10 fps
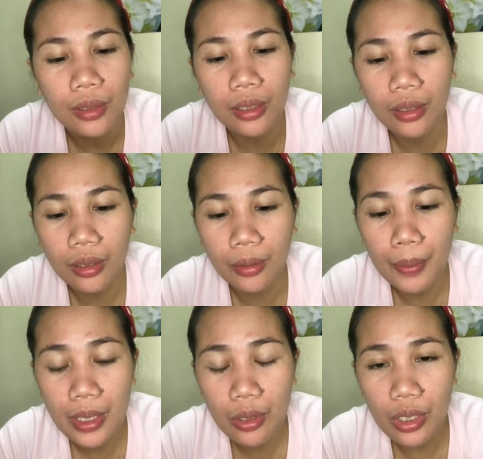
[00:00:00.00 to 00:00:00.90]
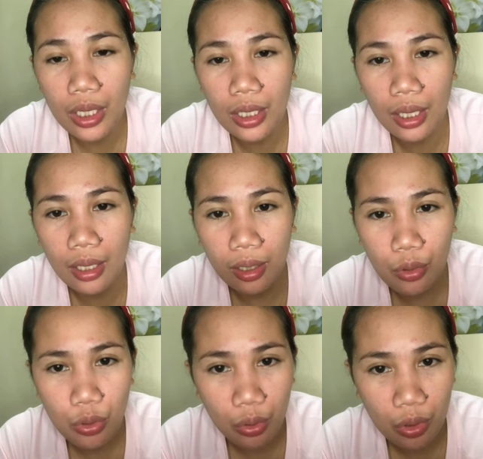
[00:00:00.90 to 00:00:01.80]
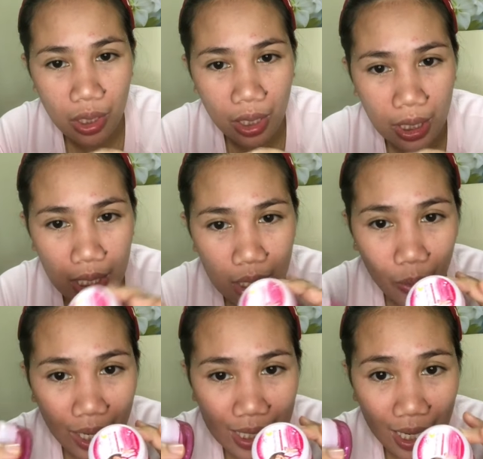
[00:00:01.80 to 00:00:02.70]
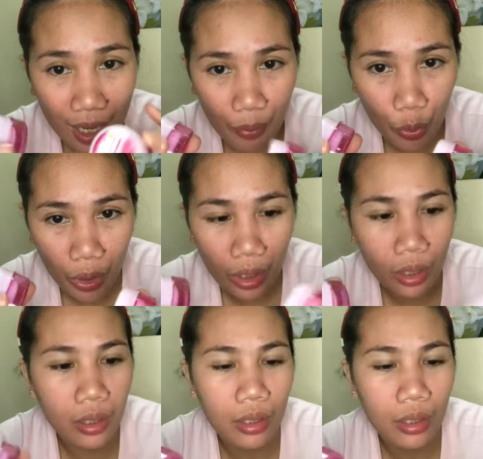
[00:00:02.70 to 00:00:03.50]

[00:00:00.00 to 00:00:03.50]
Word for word: uh, pansin ko sa kanila, nagustuhan ko sa kanila is wala silang amoy.